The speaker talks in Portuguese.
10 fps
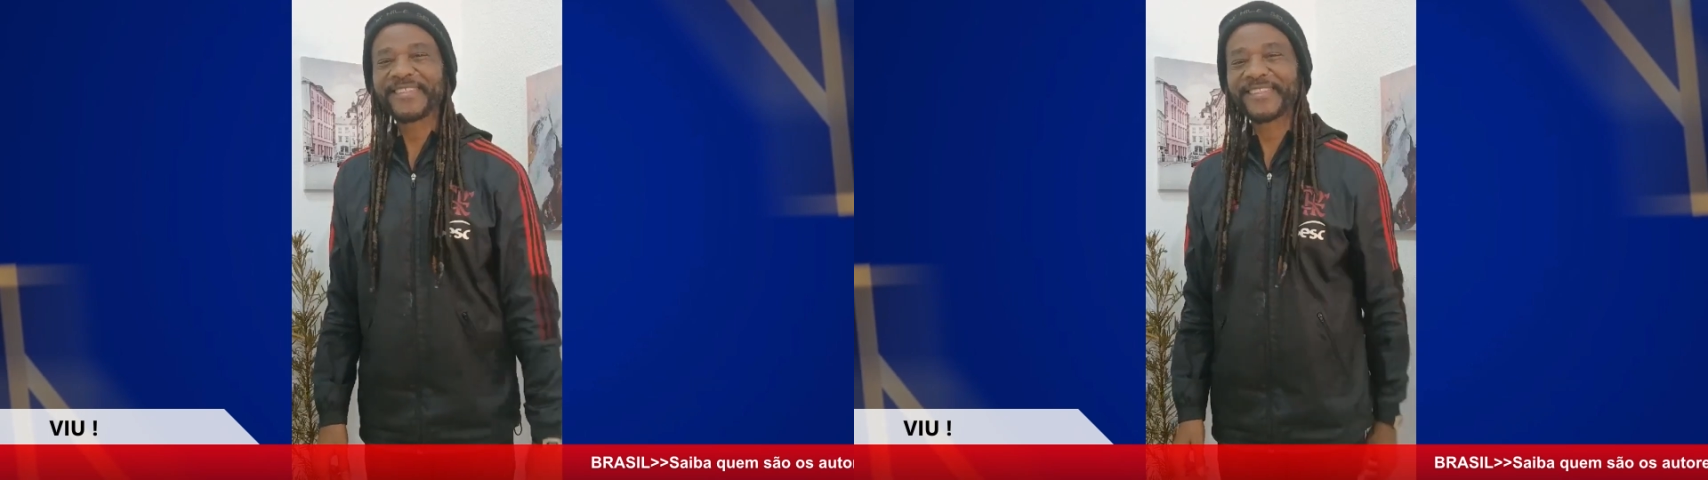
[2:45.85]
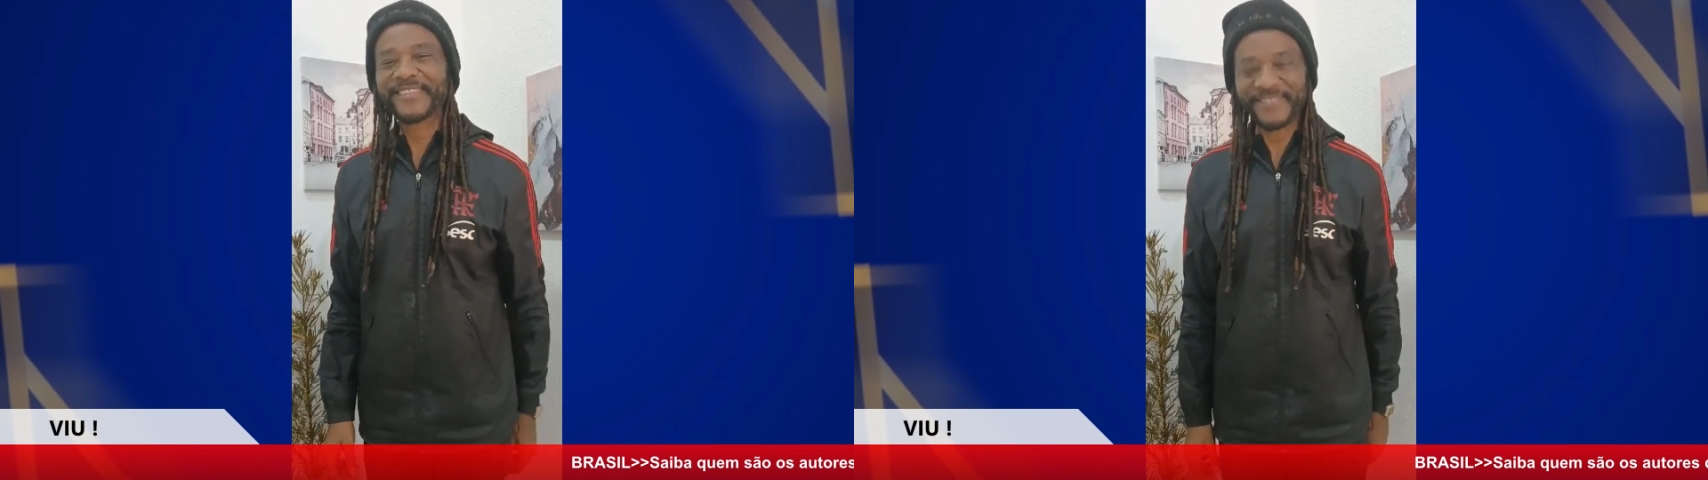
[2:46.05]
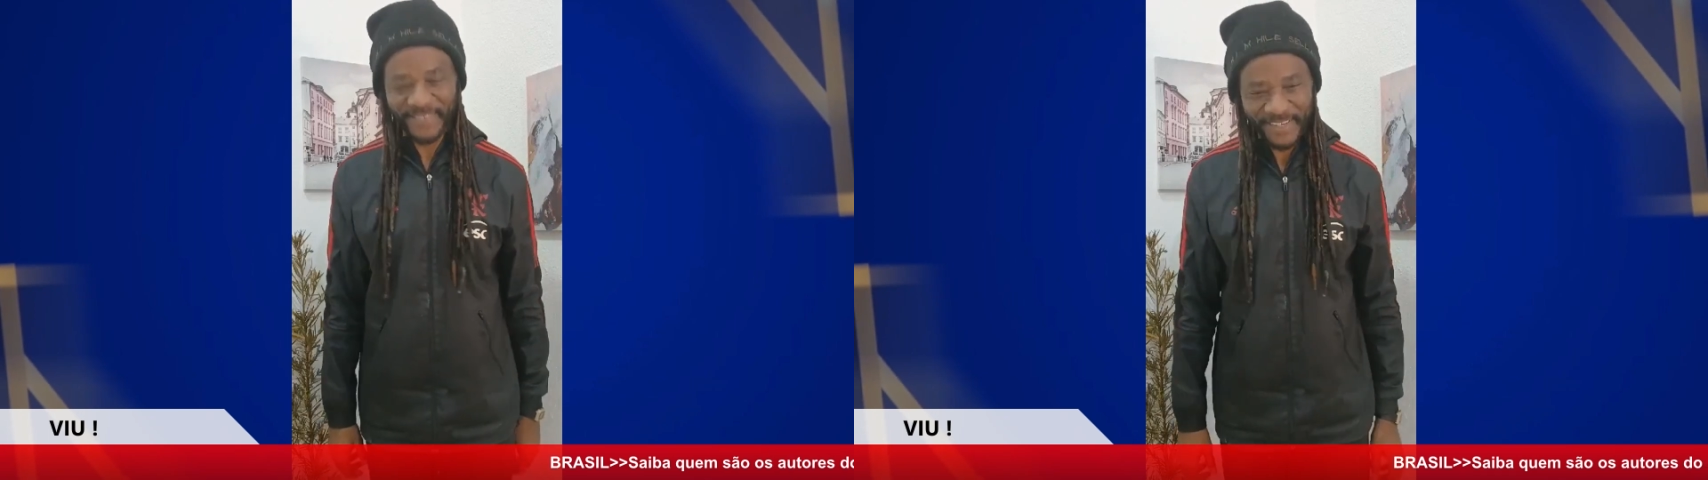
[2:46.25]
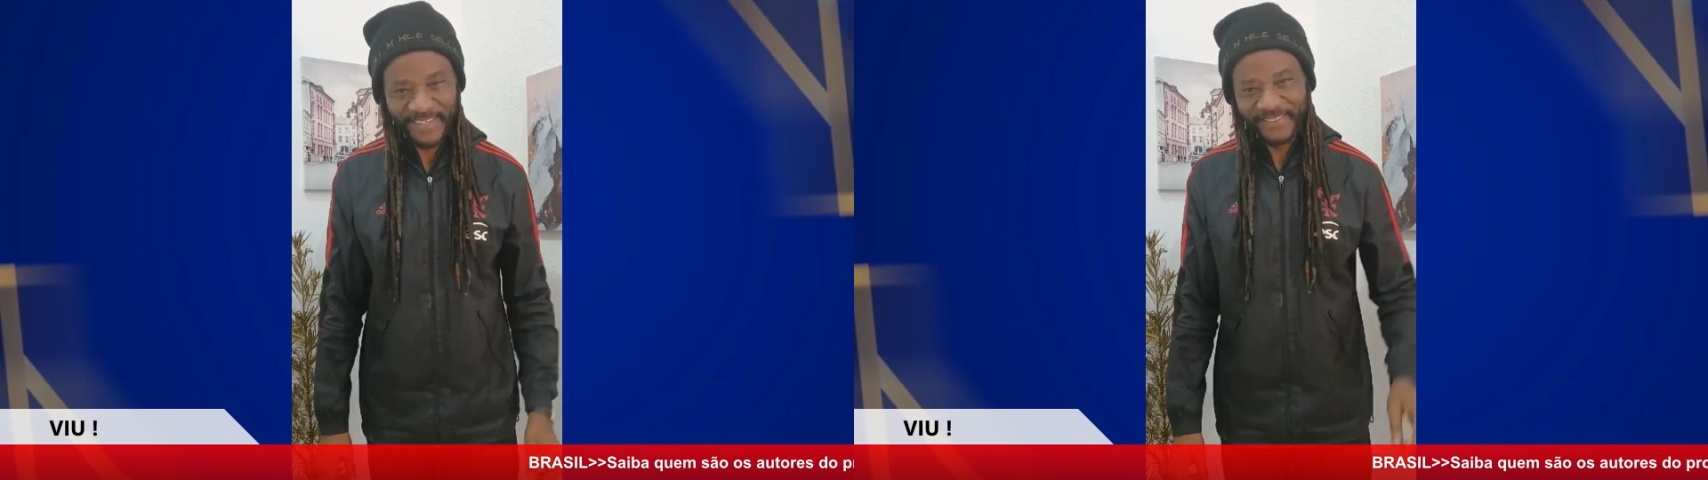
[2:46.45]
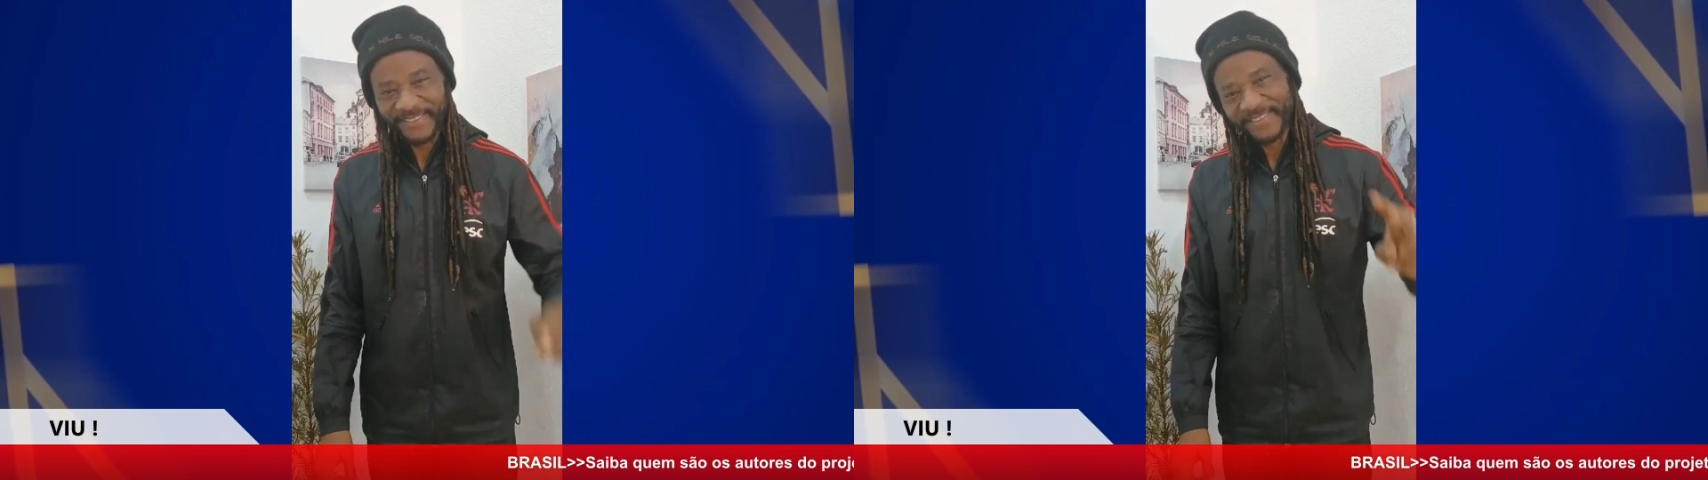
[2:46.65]
Valeu,
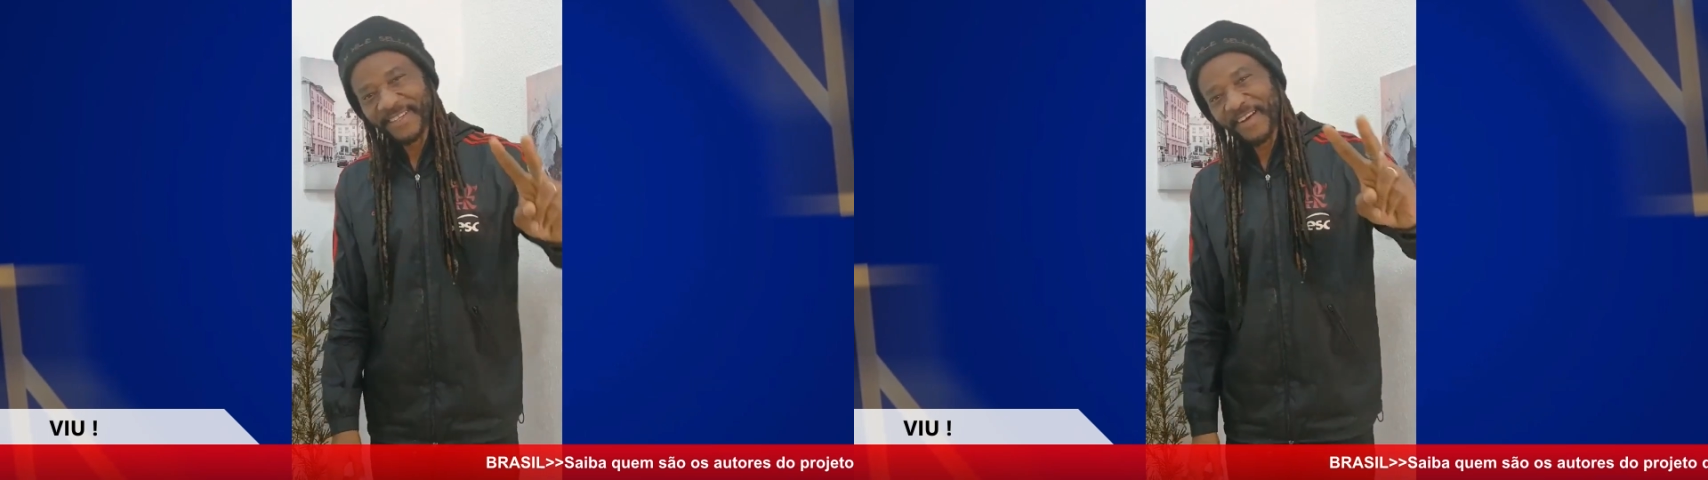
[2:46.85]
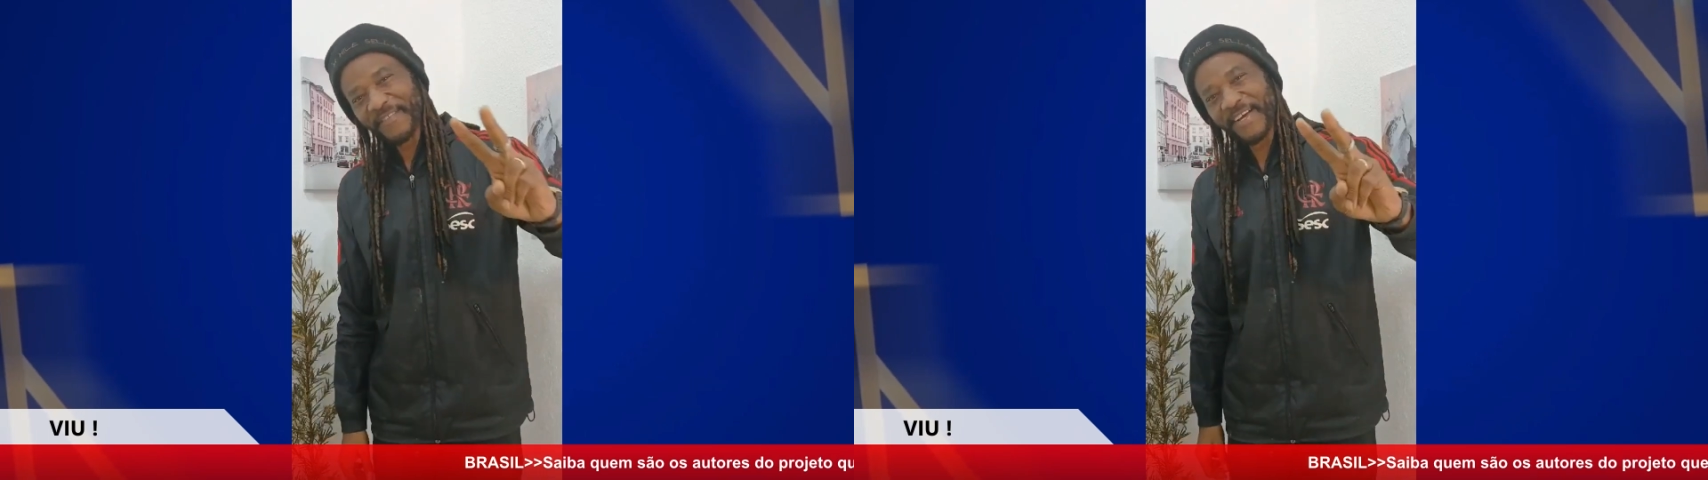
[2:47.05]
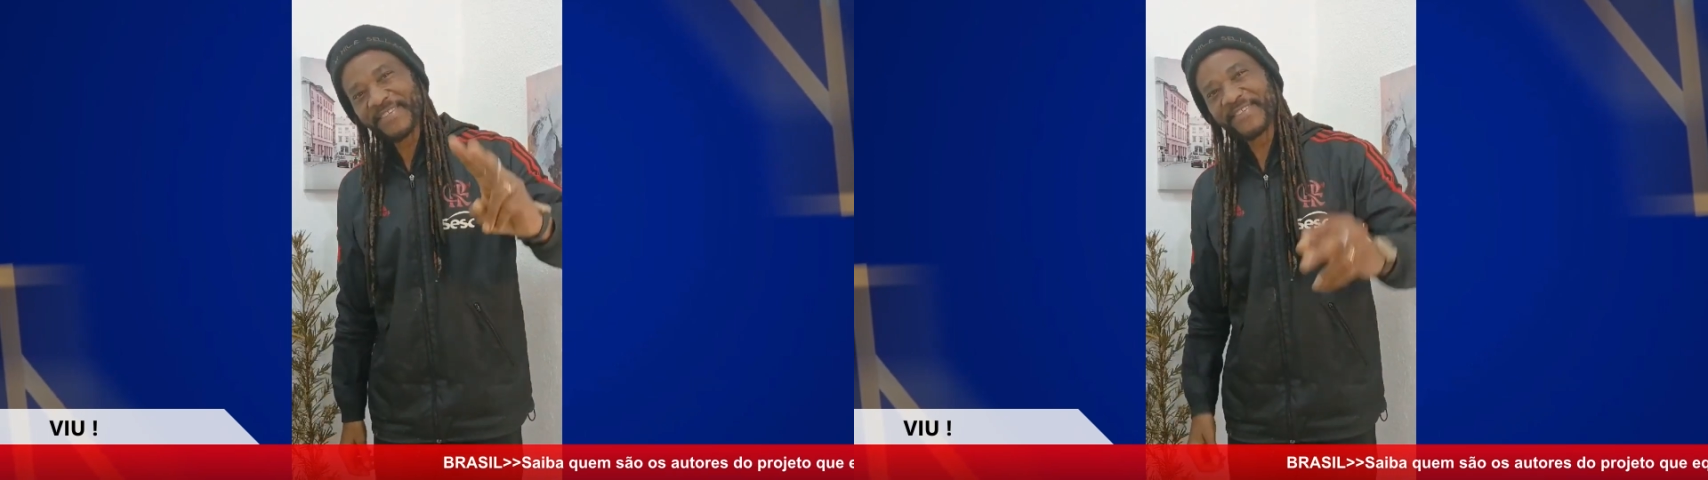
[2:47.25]
um abraço!